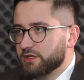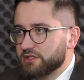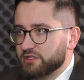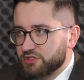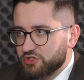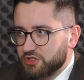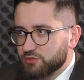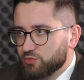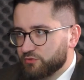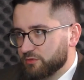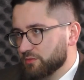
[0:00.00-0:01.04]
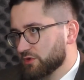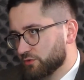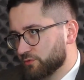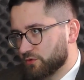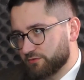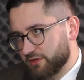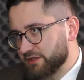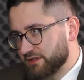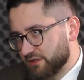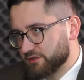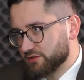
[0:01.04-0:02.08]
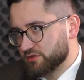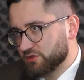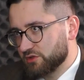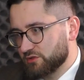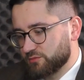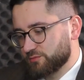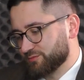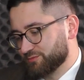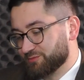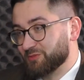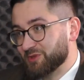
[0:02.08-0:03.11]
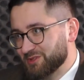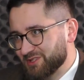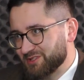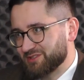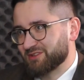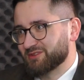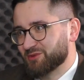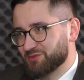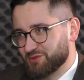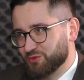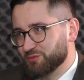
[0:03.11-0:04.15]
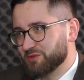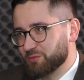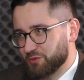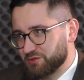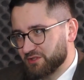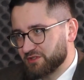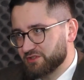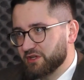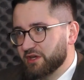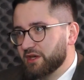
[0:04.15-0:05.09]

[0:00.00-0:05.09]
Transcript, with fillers: Jeżeli mówimy o surowcach energetycznych, myślę, że dobrze byłoby je podzielić.